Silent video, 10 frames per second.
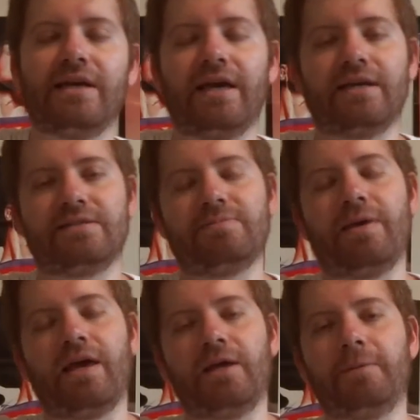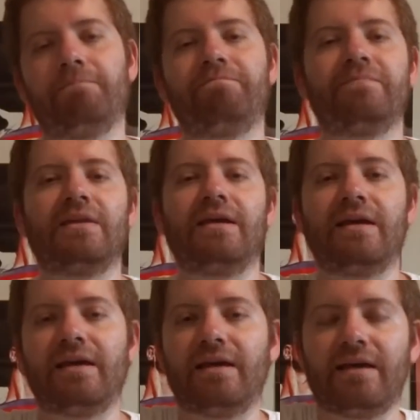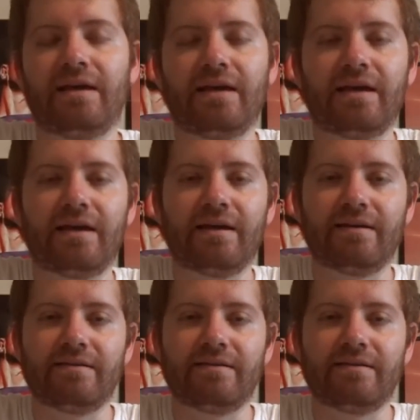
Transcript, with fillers: X-Men... É...